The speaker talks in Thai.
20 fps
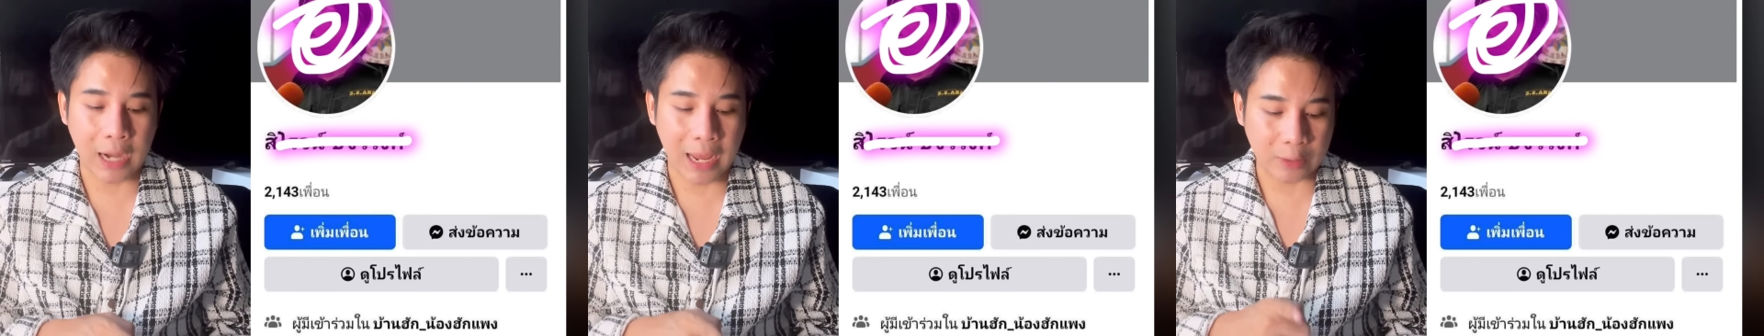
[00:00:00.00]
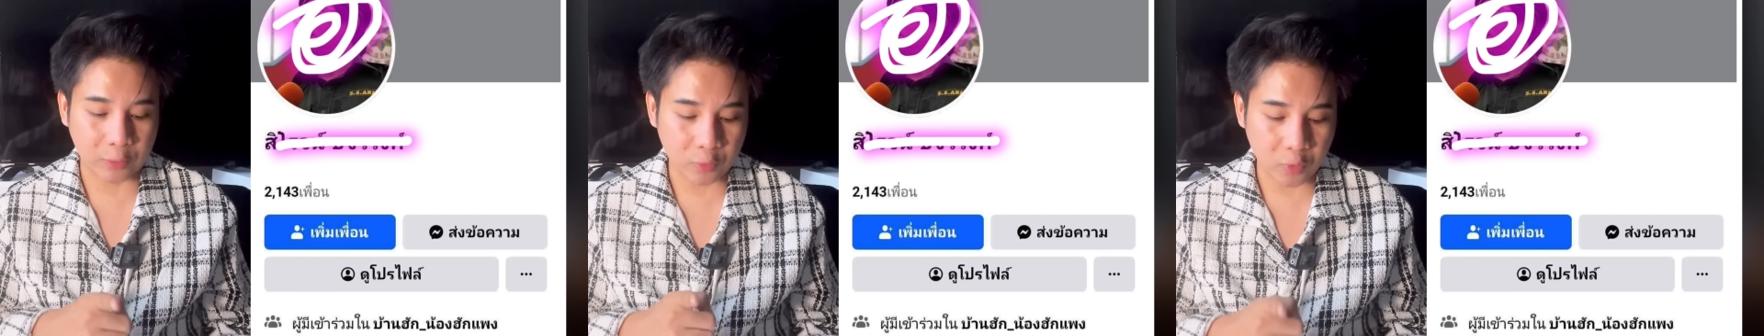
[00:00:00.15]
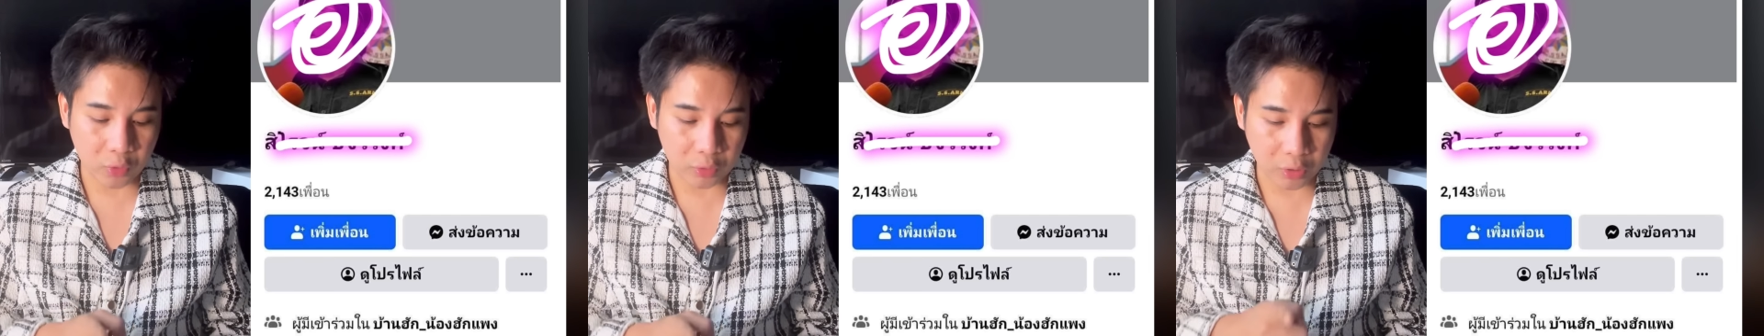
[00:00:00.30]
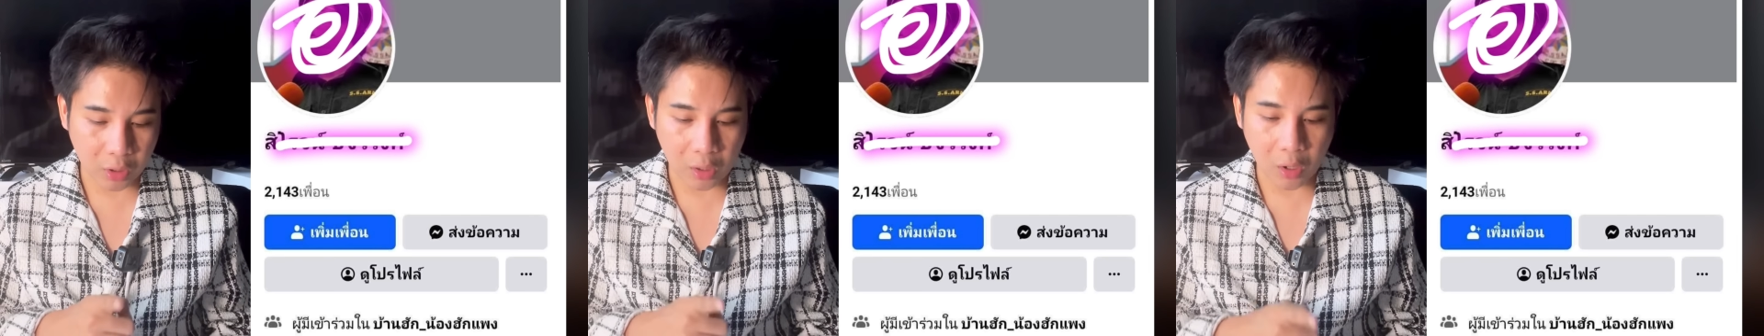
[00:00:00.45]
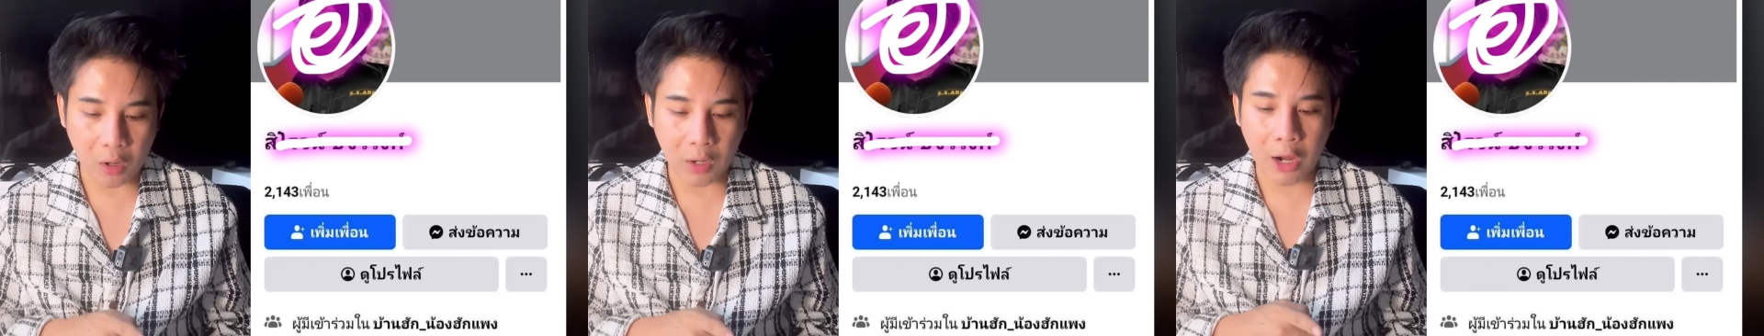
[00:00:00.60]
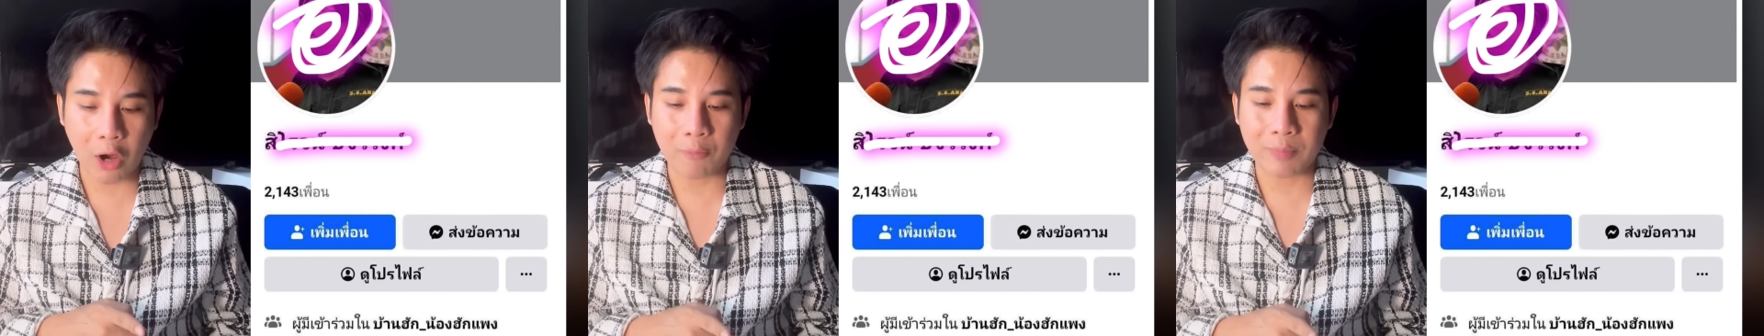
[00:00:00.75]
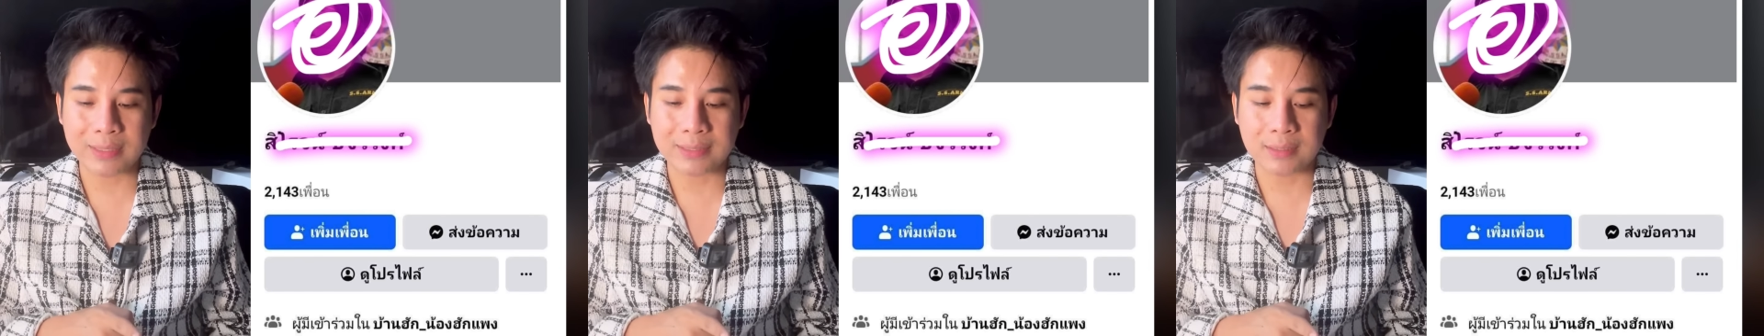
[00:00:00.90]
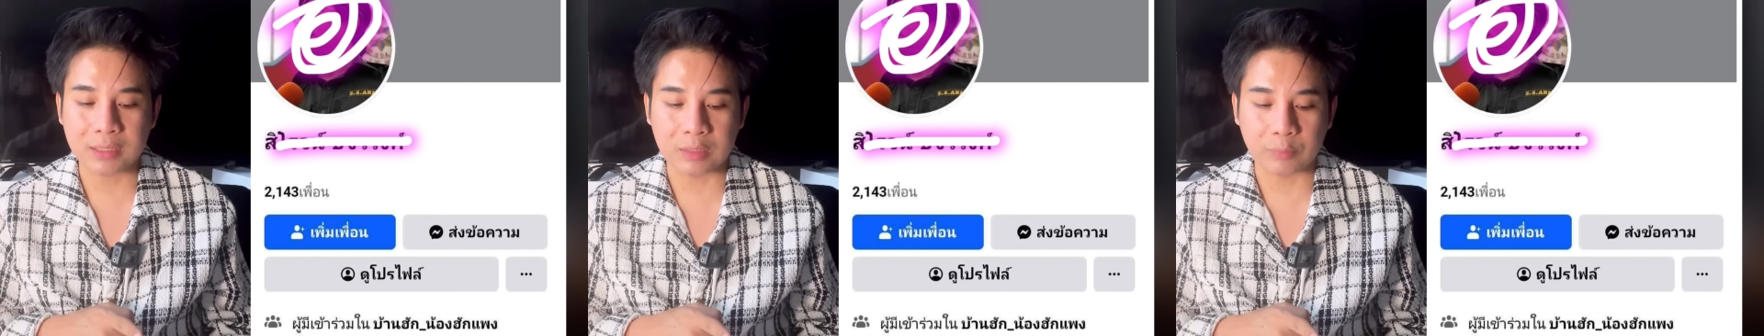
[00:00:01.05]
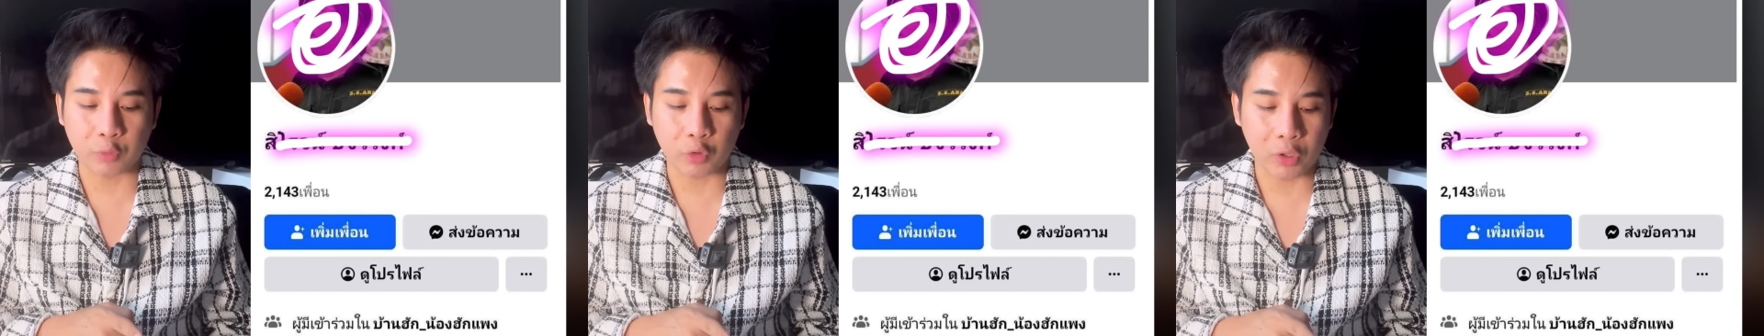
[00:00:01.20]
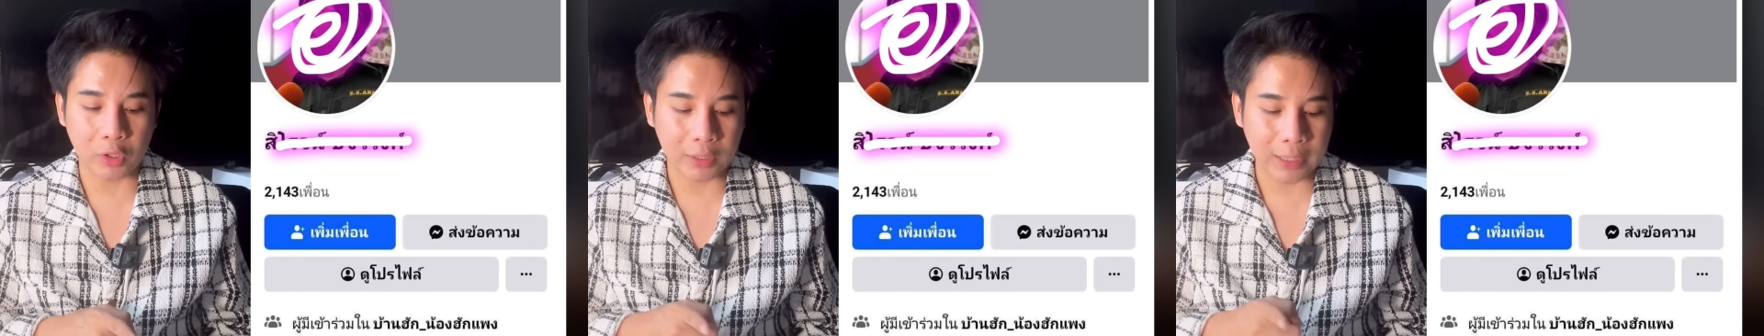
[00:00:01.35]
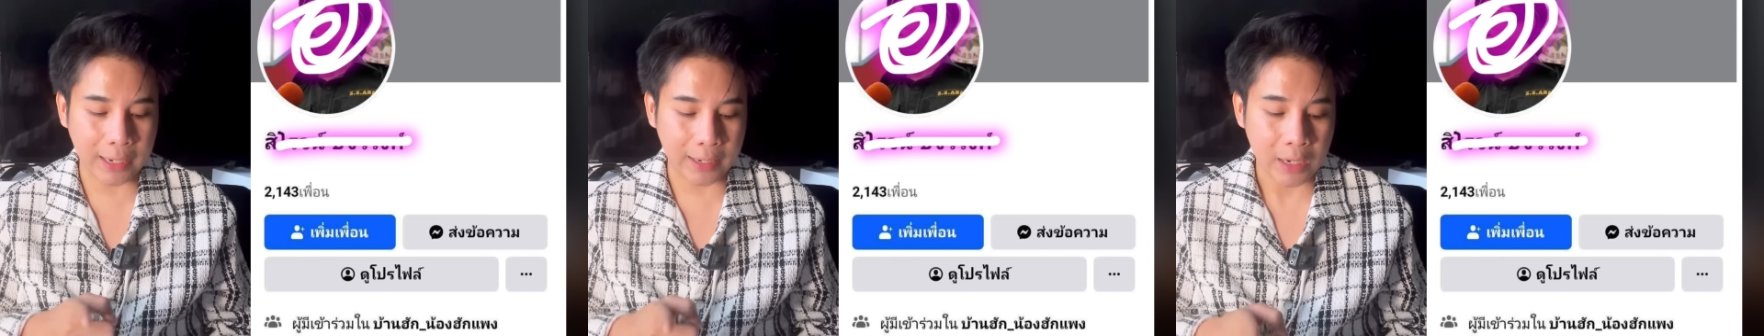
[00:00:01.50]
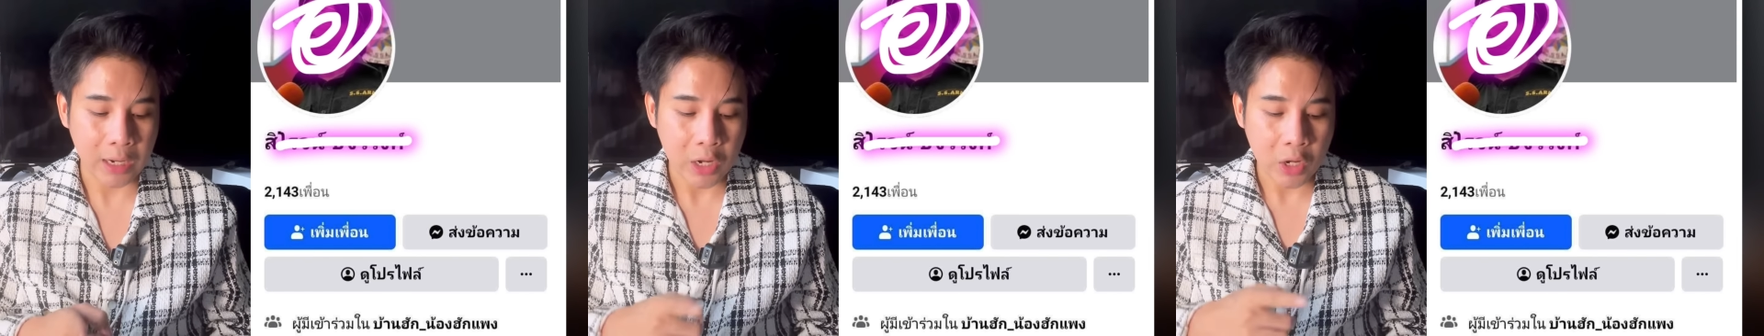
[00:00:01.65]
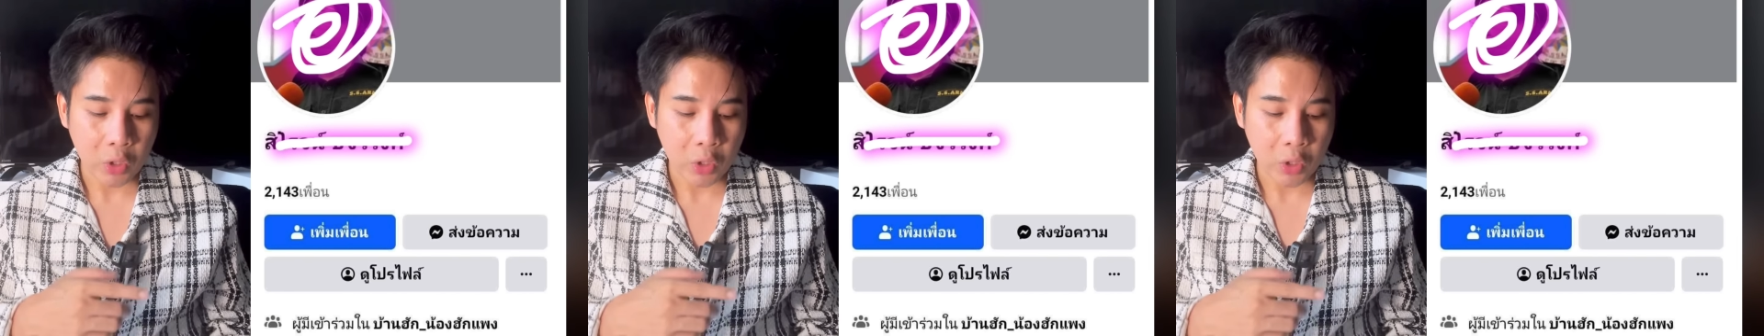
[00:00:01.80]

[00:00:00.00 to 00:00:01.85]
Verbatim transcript: อ่ะทุกคนก็ลองเข้าไปสืบดูแล้วกัน